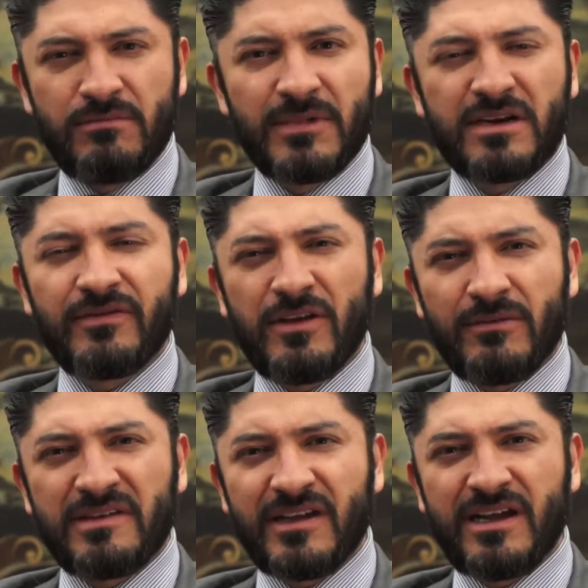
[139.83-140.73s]
Me refiero
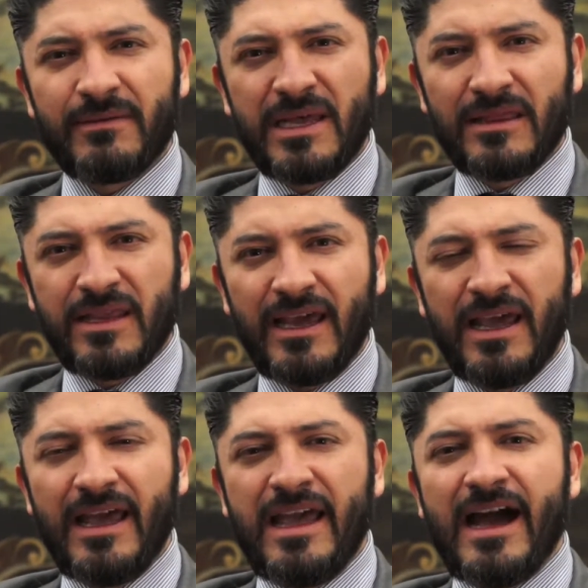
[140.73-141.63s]
básicamente
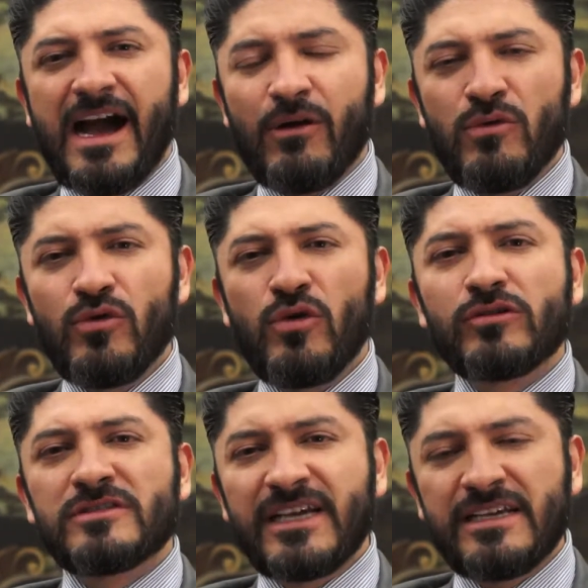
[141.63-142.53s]
a un
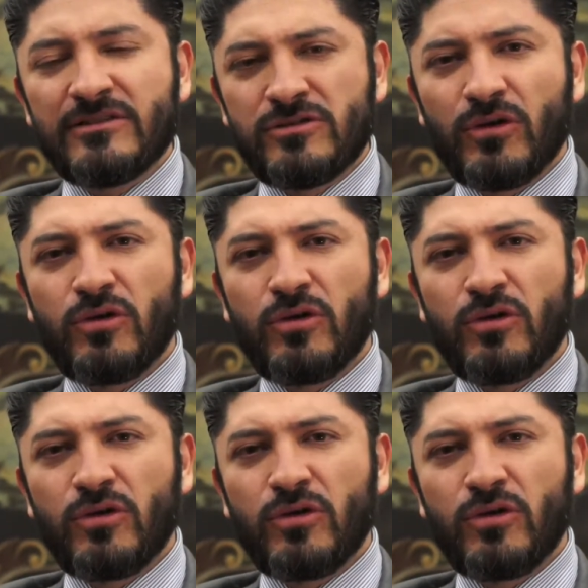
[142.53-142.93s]
consenso